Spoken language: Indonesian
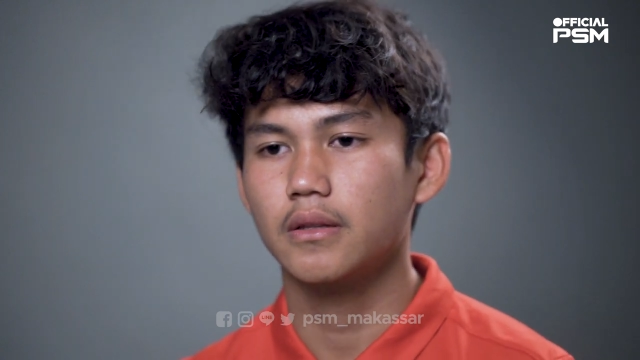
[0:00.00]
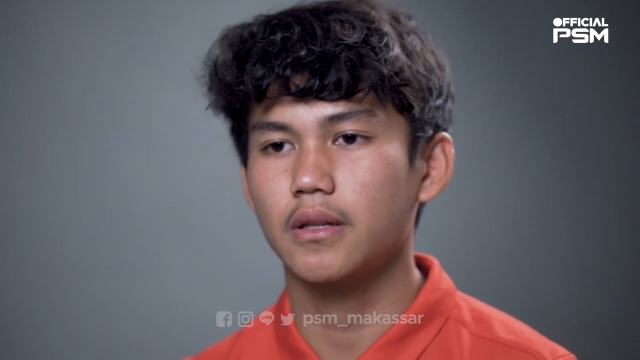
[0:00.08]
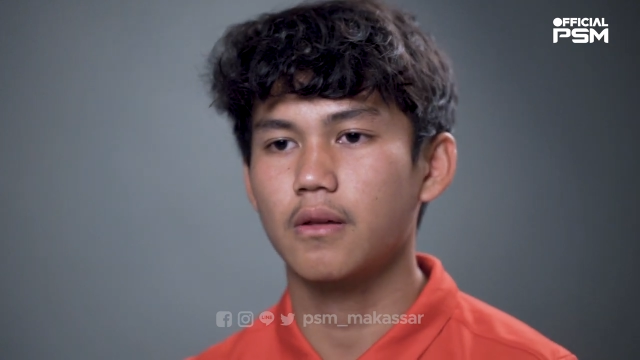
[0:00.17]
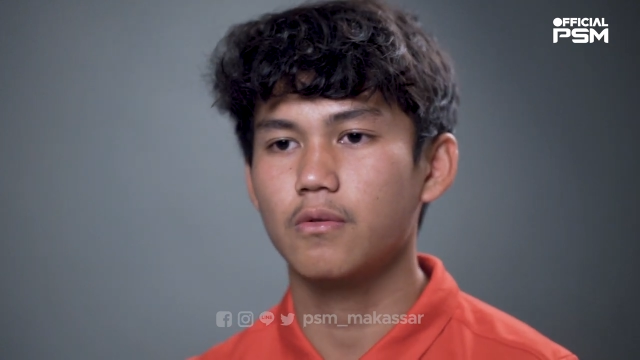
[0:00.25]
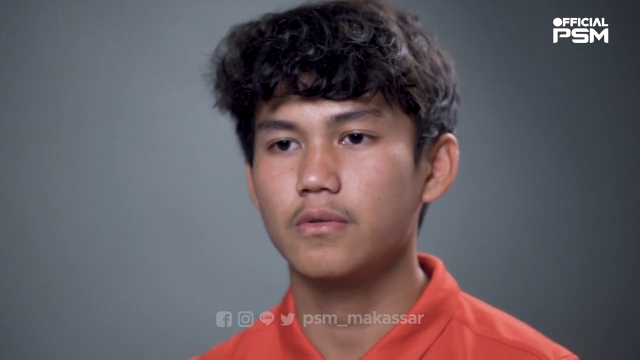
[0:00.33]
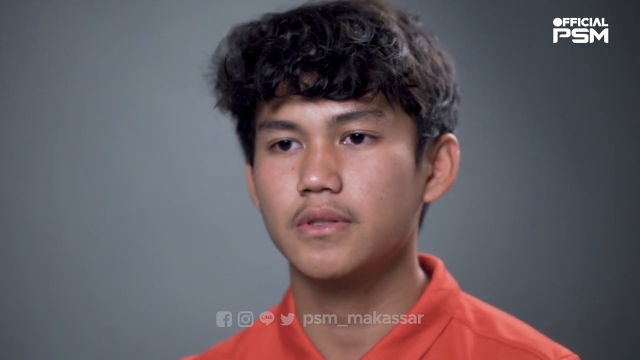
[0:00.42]

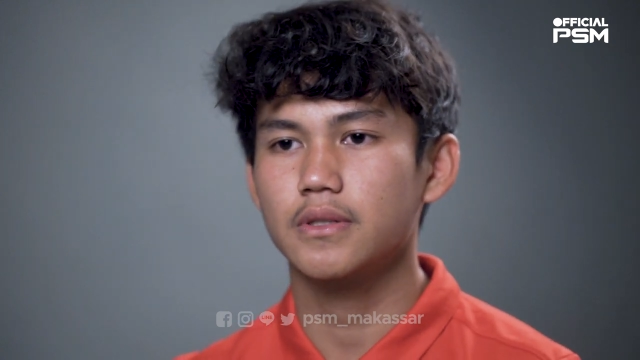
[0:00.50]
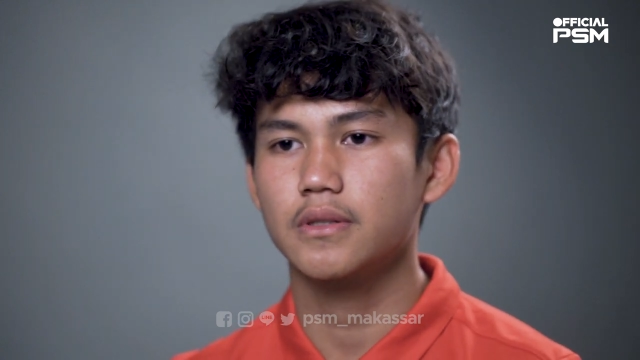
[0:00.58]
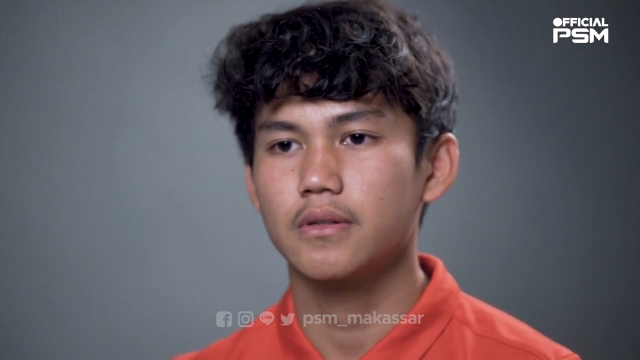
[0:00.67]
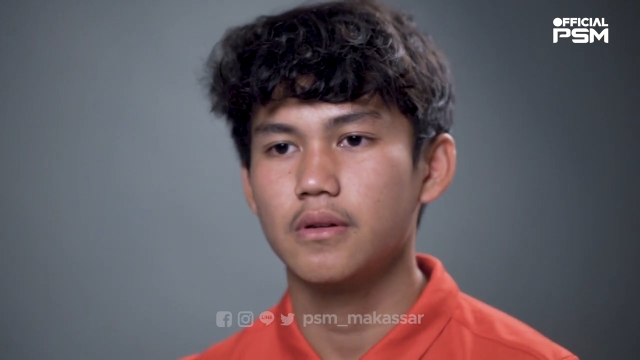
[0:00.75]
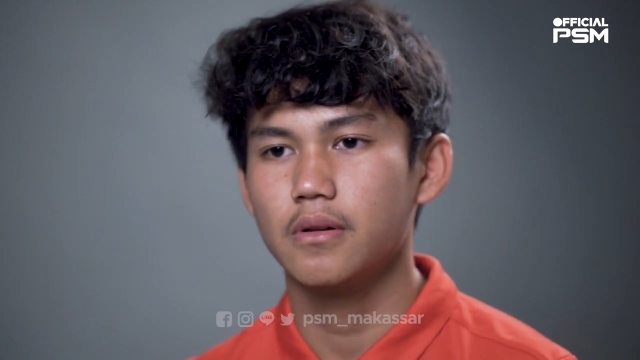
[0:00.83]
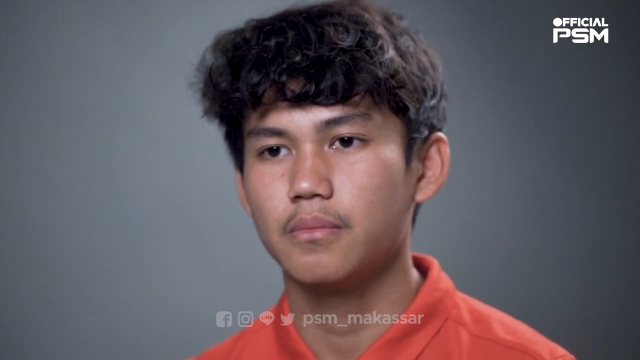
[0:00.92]

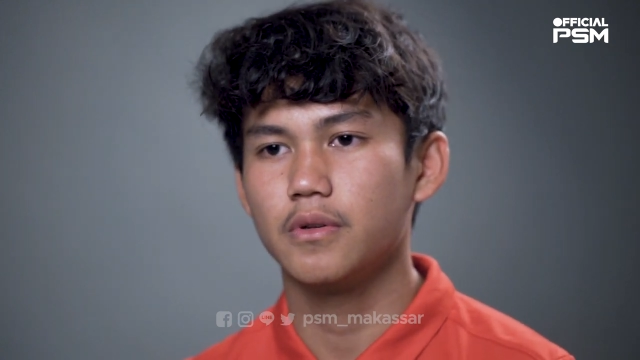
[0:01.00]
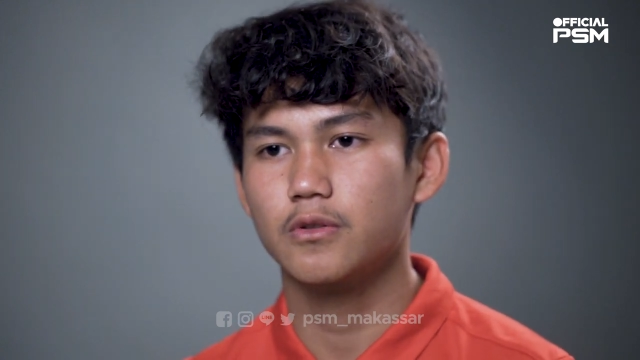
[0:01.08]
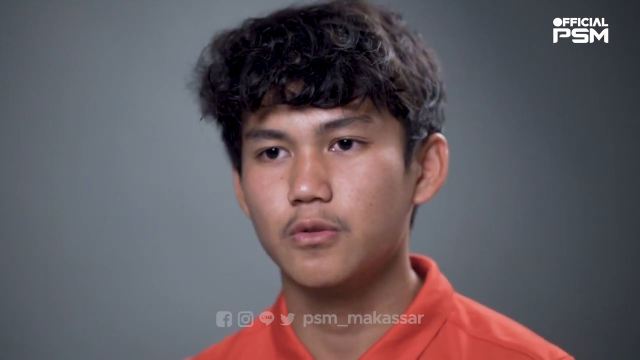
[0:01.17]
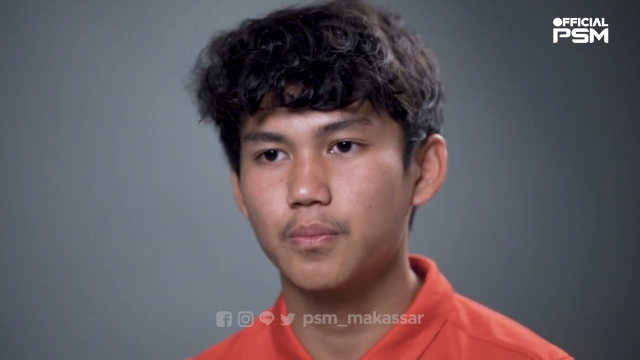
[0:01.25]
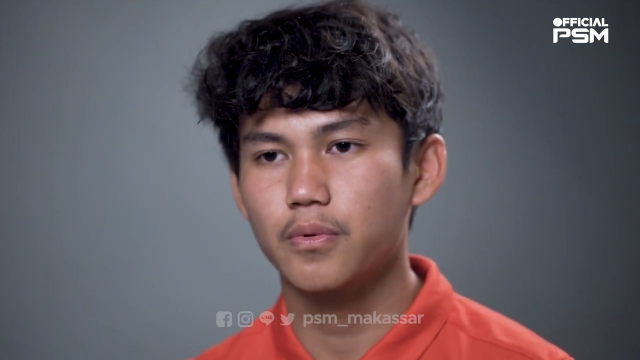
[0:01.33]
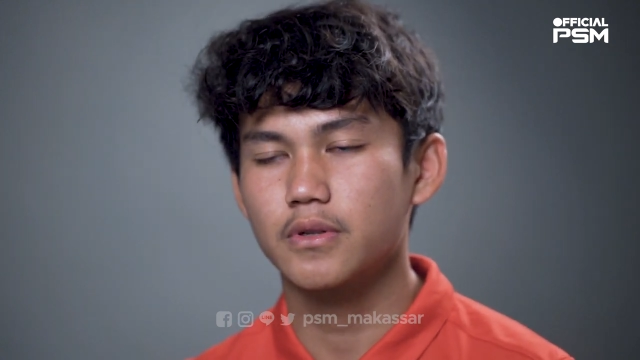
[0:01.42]
terus
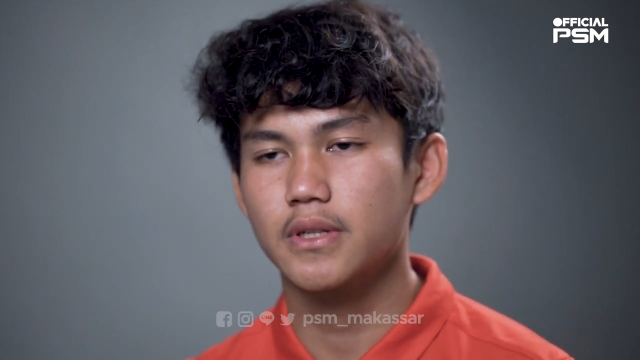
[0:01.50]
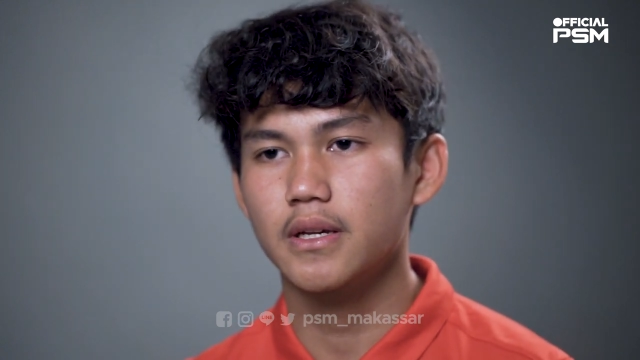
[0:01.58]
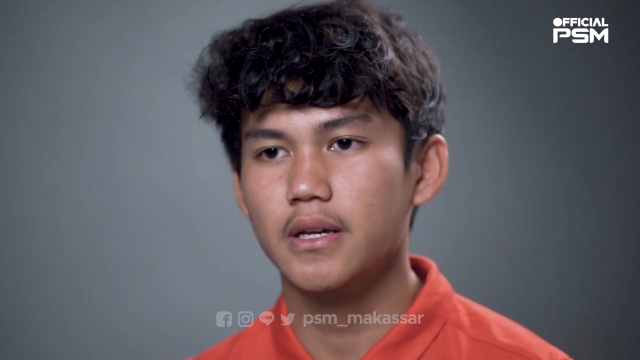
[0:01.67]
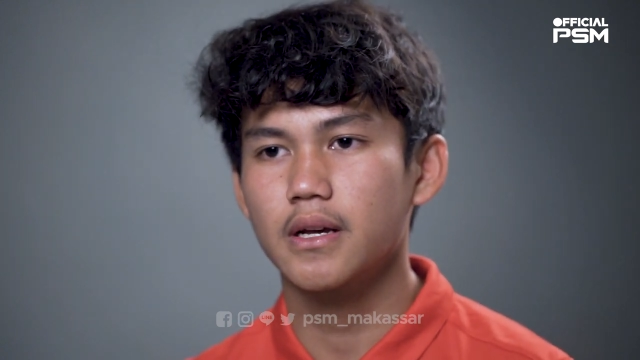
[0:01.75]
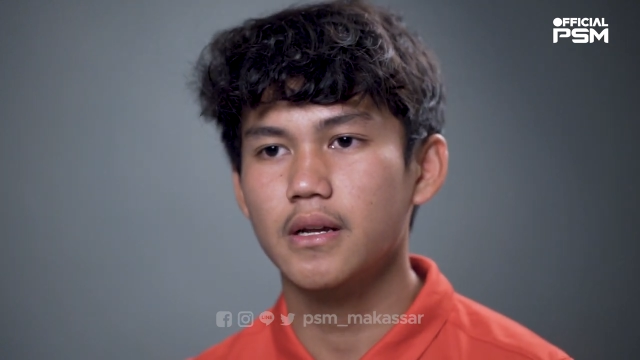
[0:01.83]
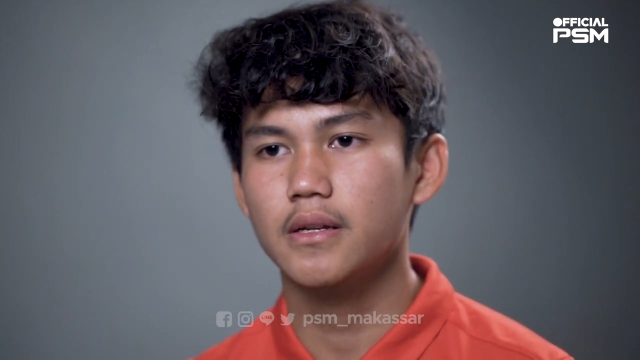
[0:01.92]
mensupport
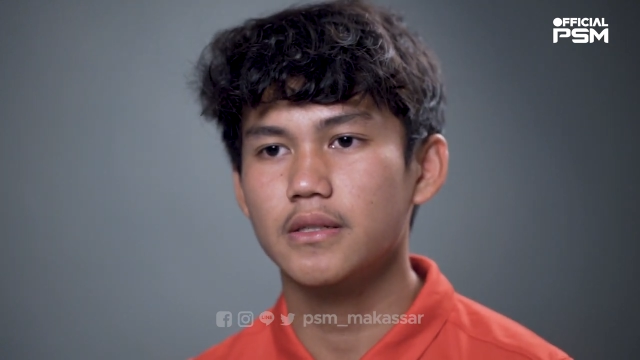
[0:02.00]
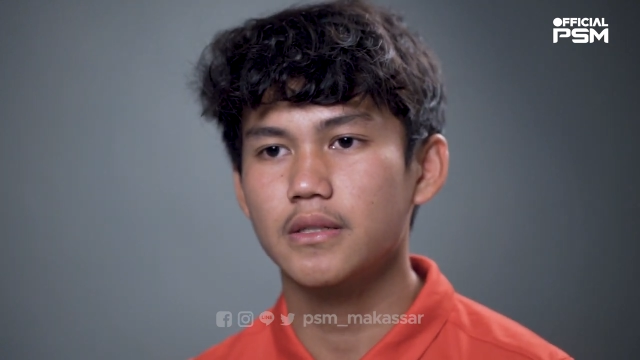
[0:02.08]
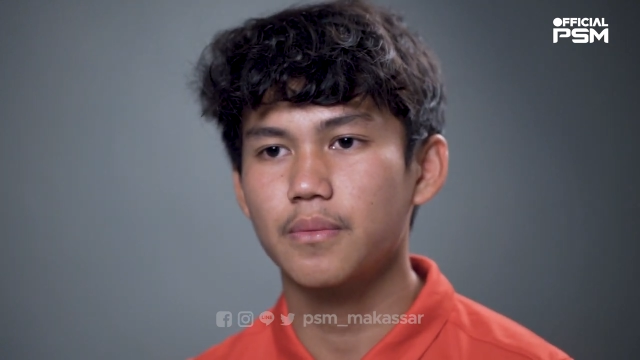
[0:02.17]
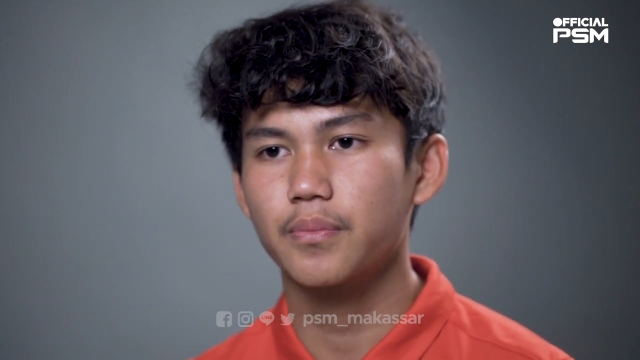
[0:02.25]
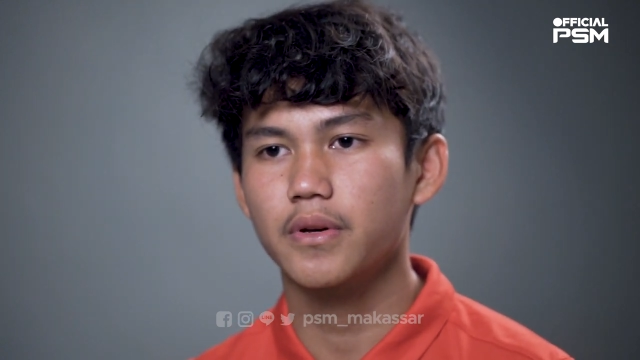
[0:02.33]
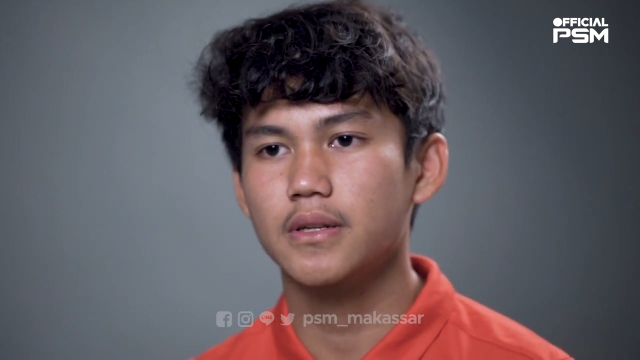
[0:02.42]
saya
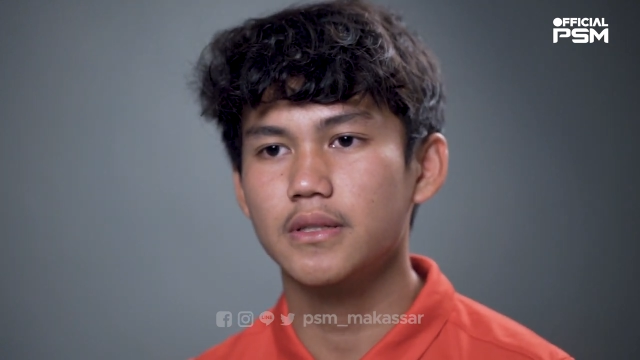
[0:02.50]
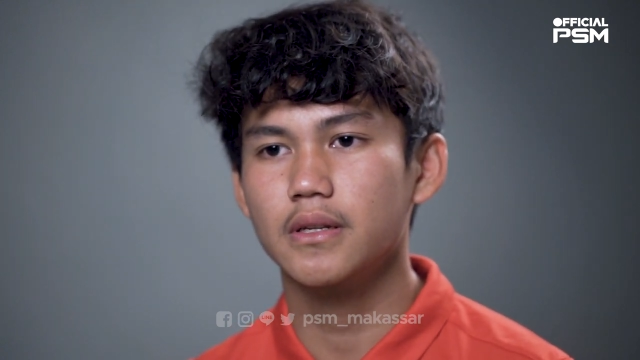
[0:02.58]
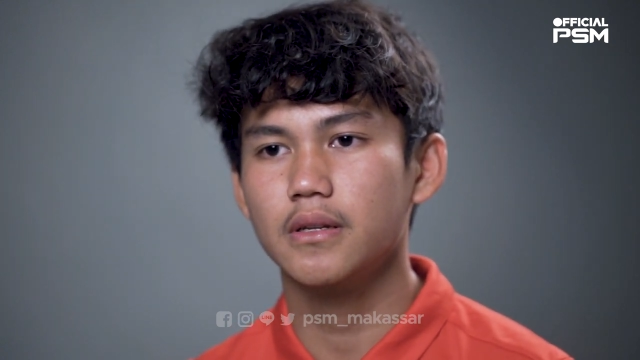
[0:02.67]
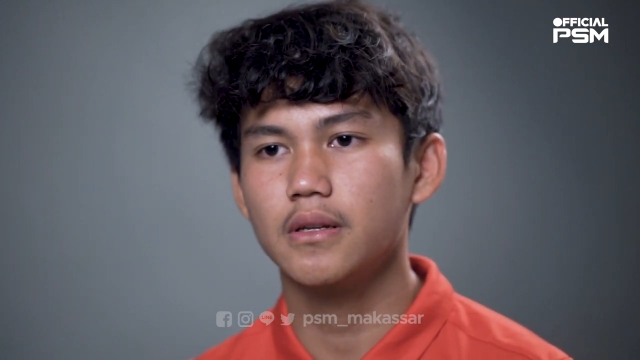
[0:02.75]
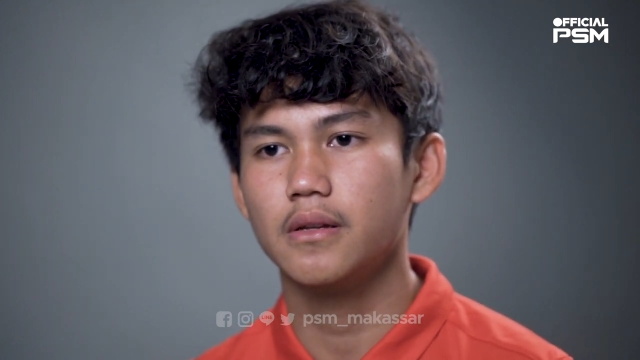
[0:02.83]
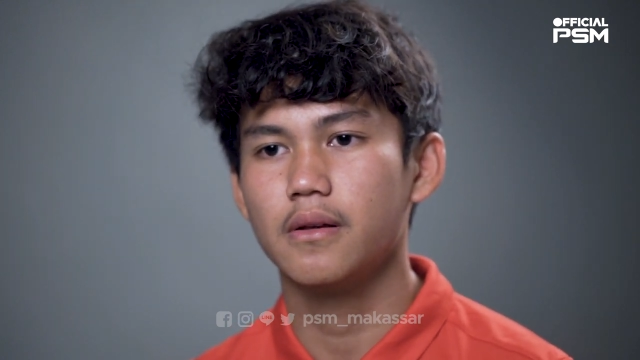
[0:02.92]
sampai di
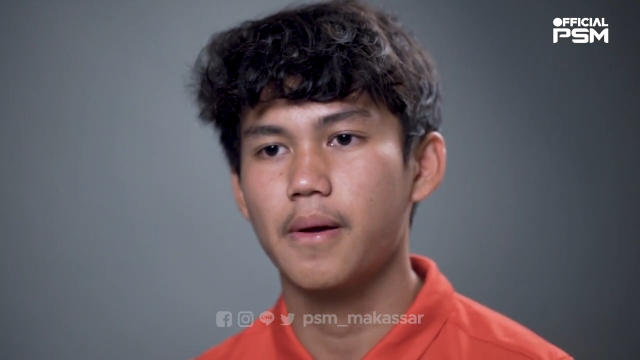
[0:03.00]
sini.